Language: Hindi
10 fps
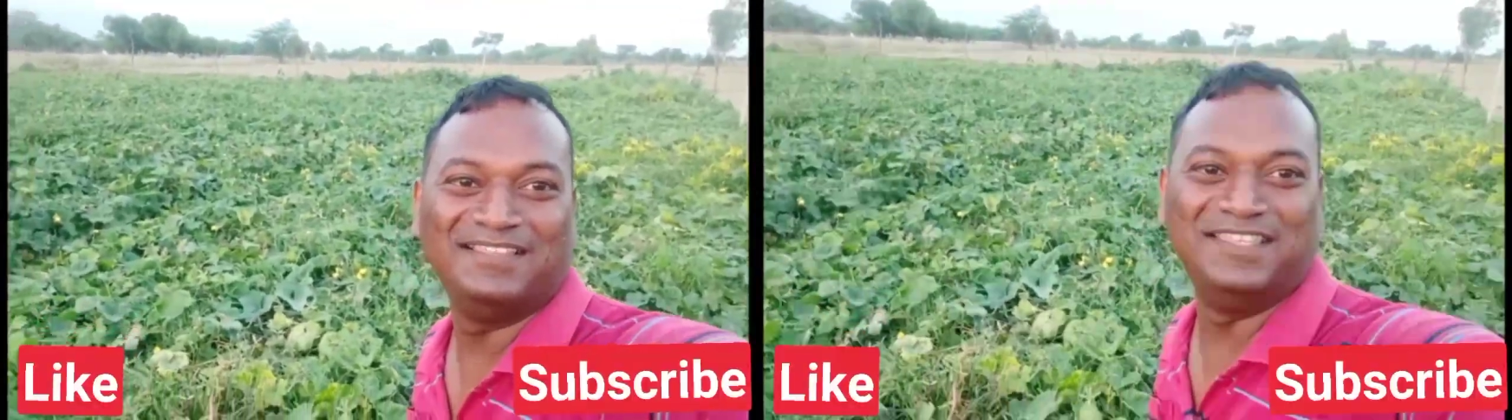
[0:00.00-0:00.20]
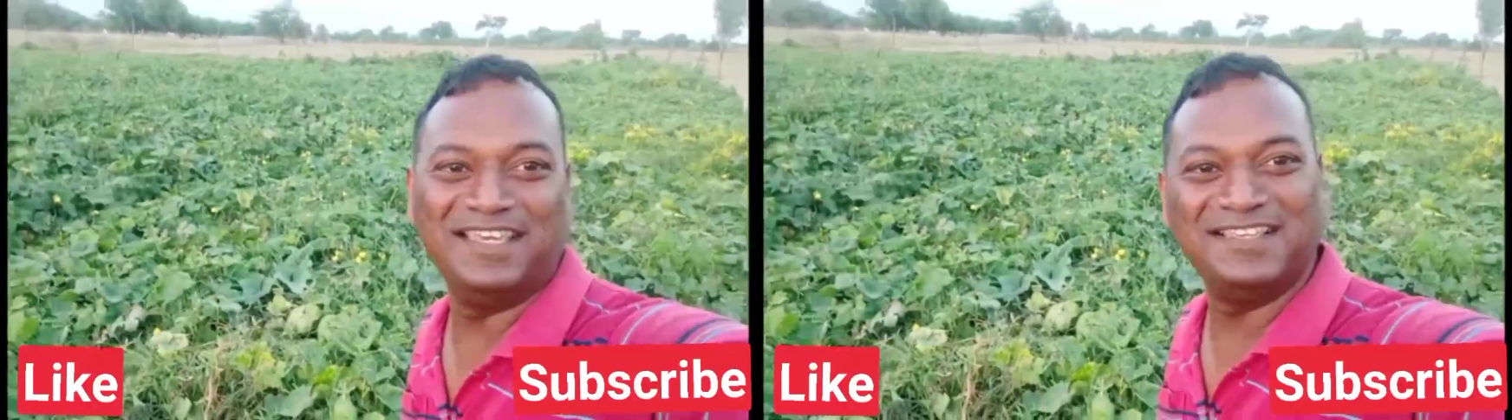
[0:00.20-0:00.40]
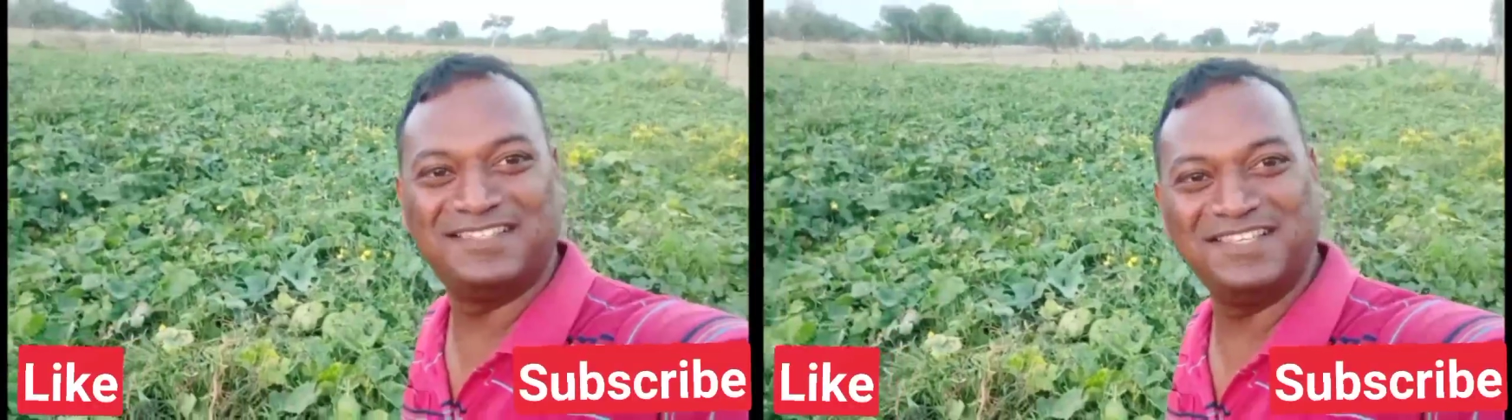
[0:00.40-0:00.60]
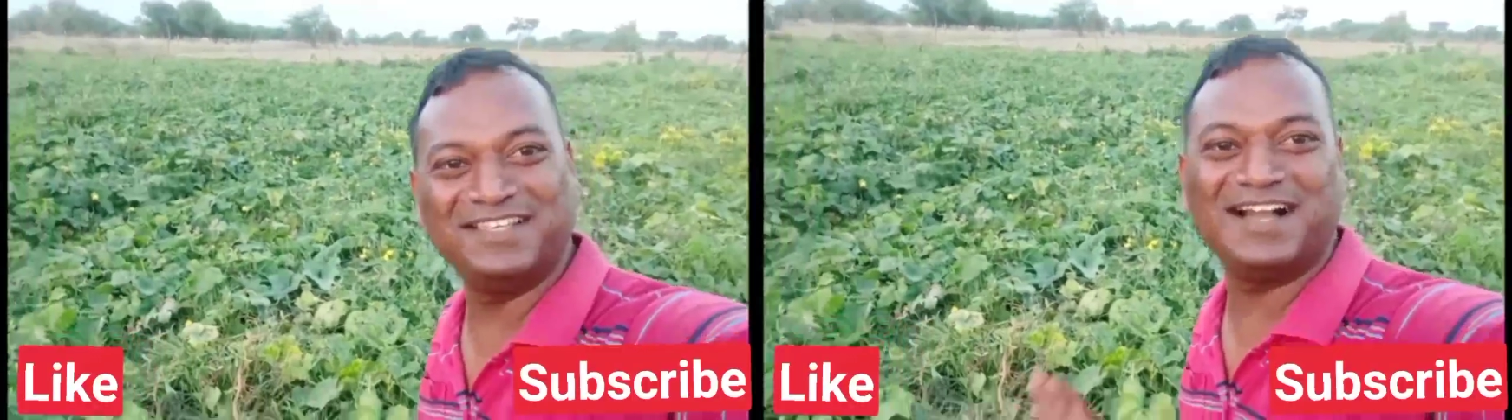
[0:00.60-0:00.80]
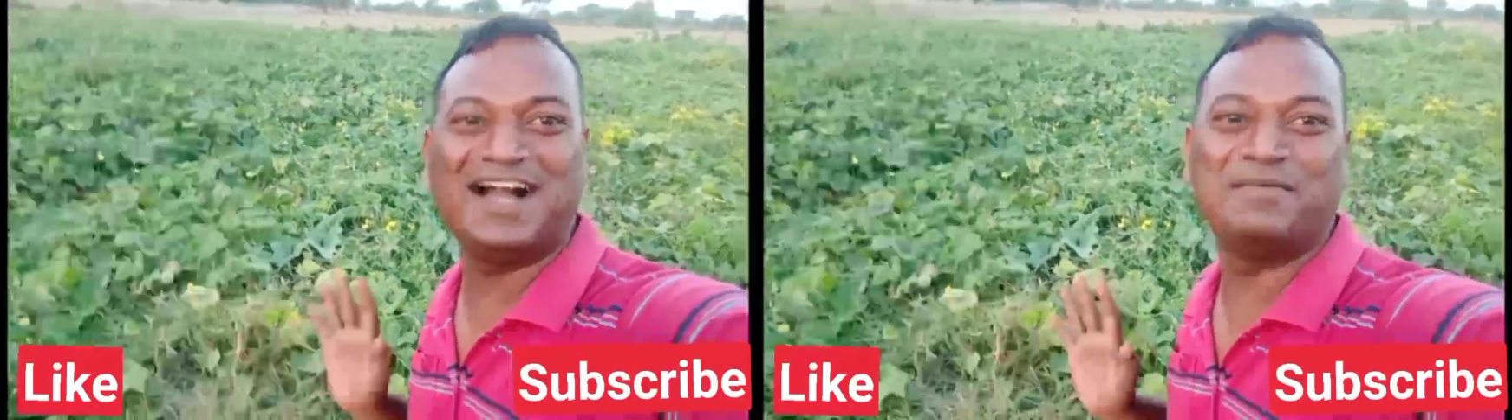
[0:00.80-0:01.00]
देसी
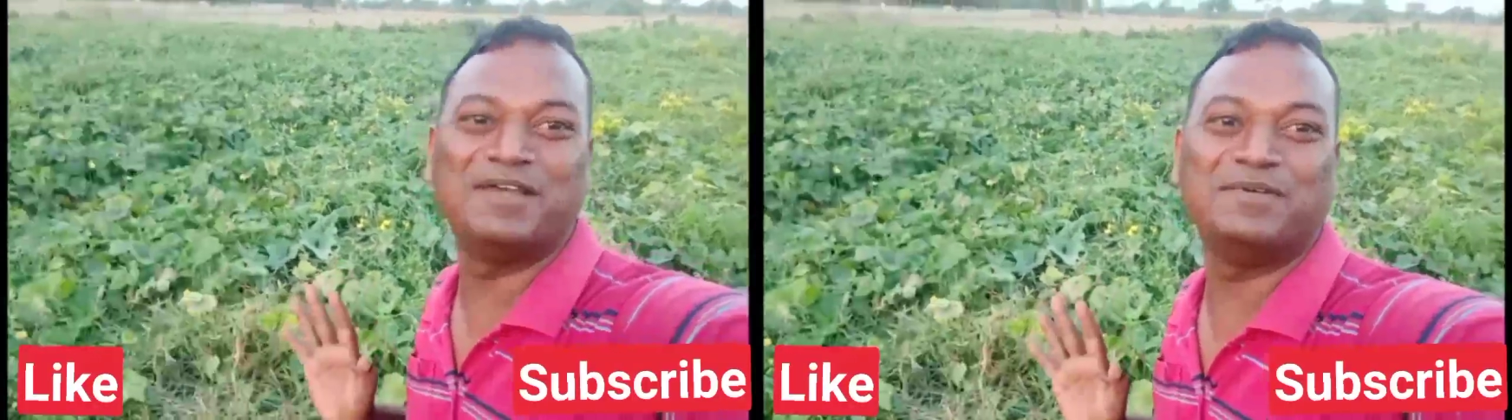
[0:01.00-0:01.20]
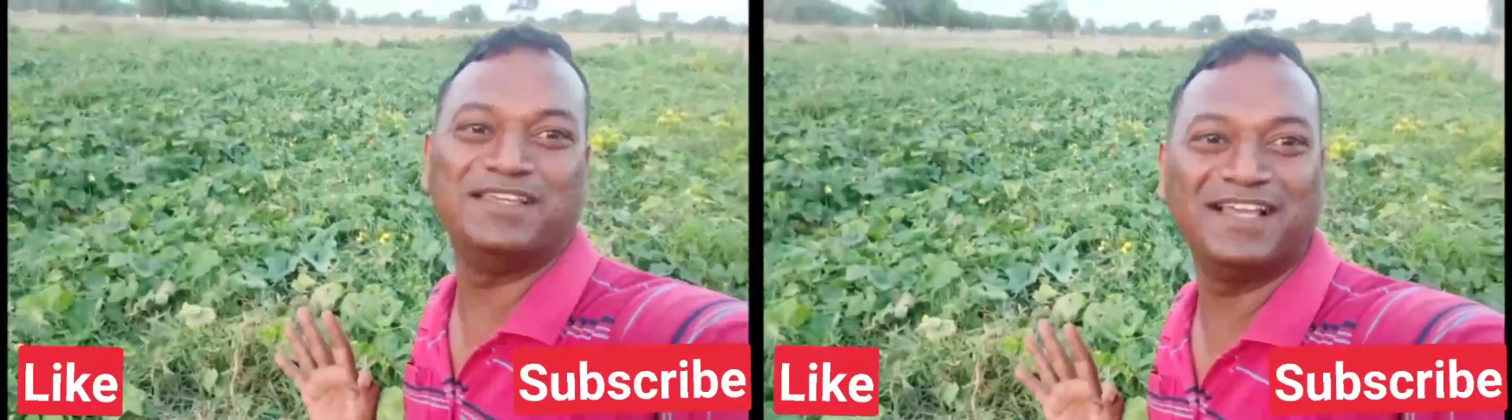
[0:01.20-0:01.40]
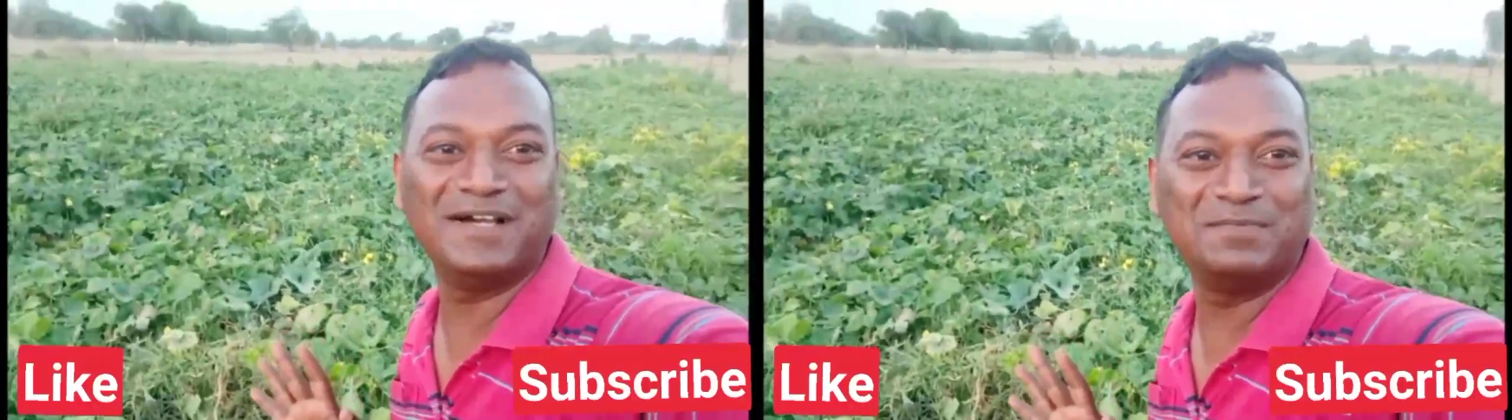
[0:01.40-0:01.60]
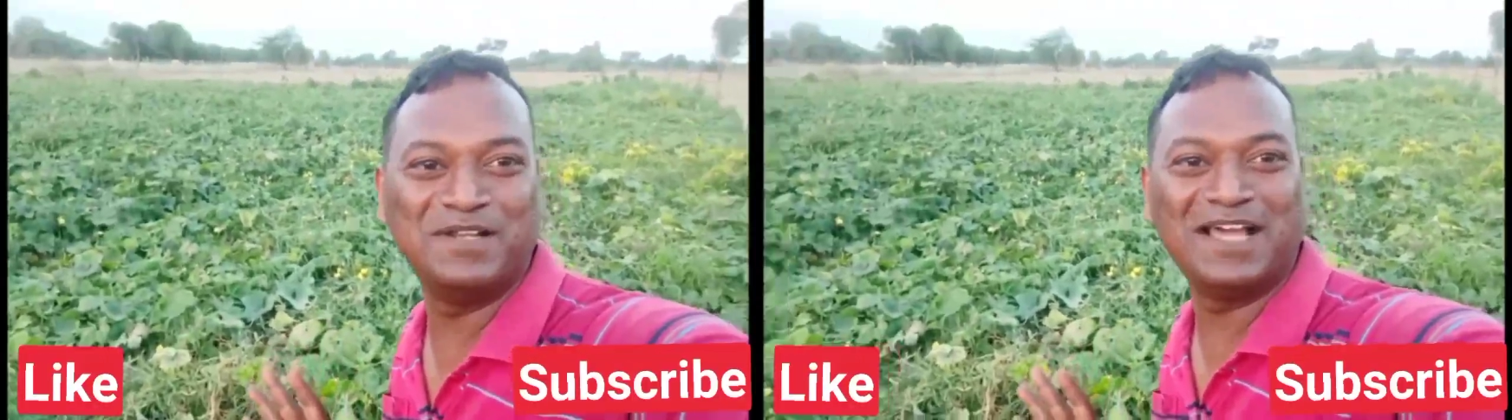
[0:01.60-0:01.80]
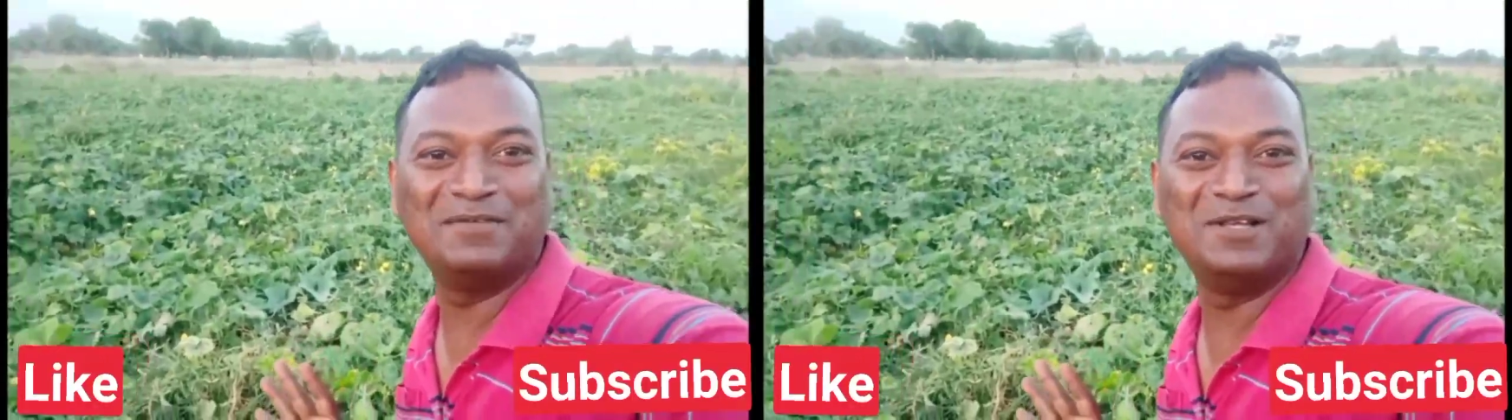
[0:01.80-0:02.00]
काम है भैया
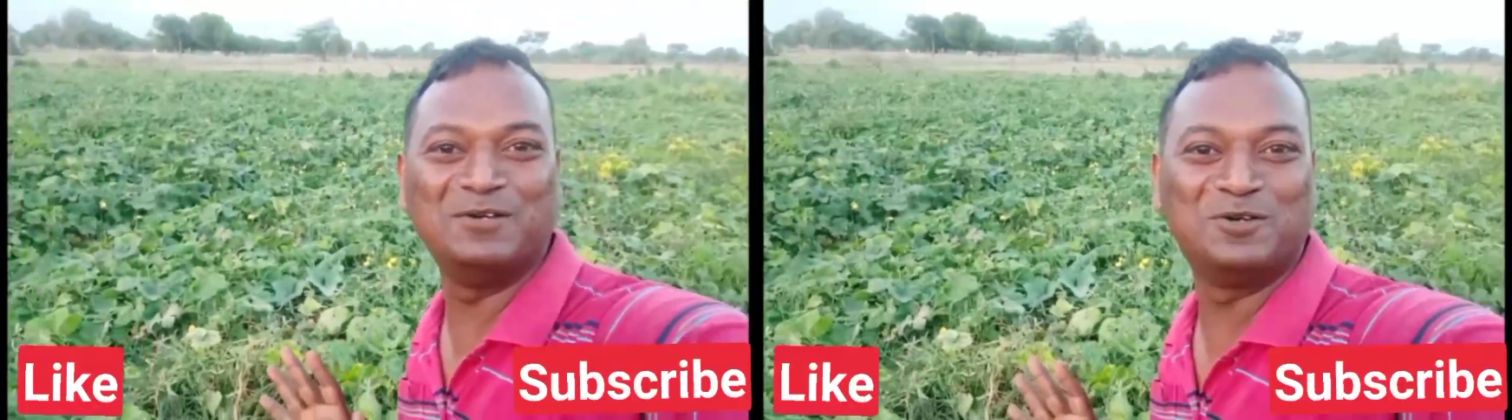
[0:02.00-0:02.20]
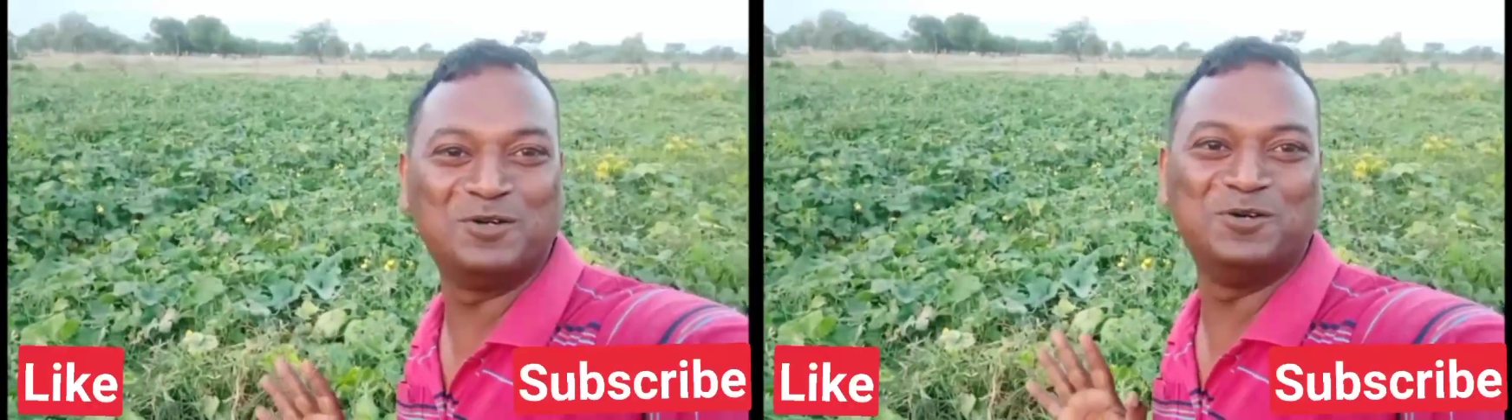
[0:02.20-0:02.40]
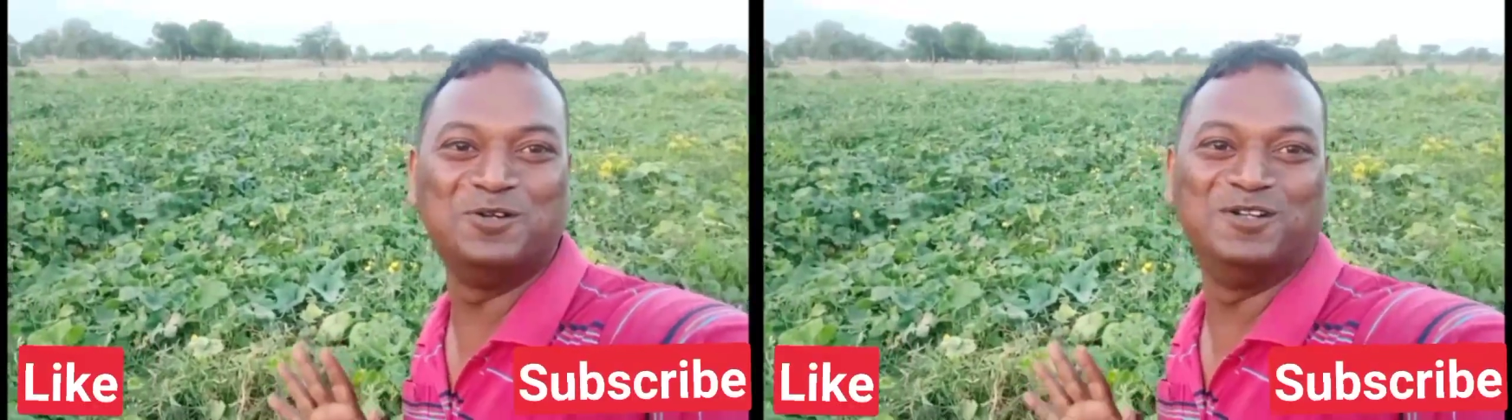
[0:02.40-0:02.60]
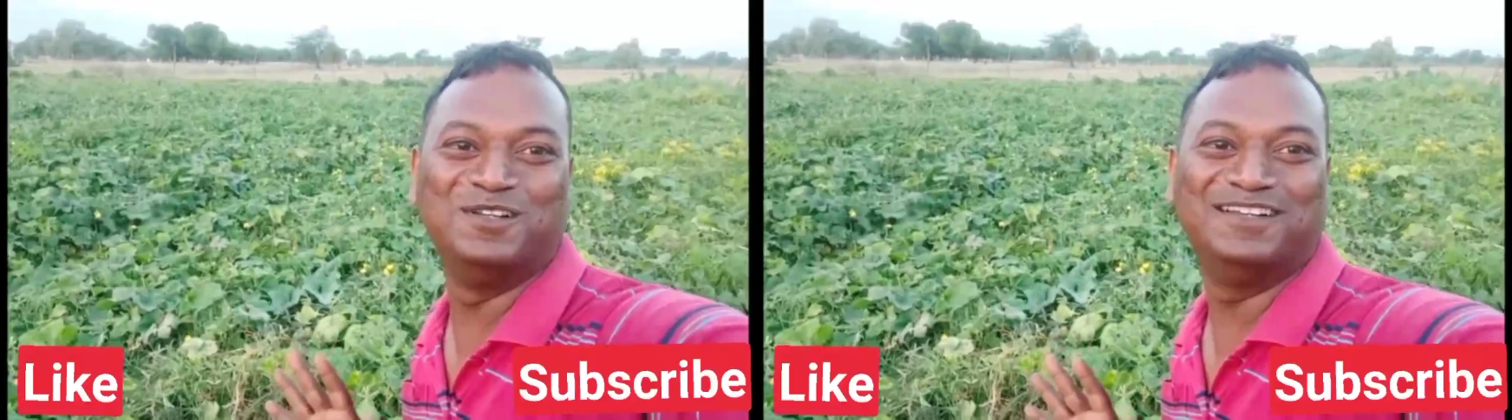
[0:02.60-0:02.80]
अपना बिल्कुल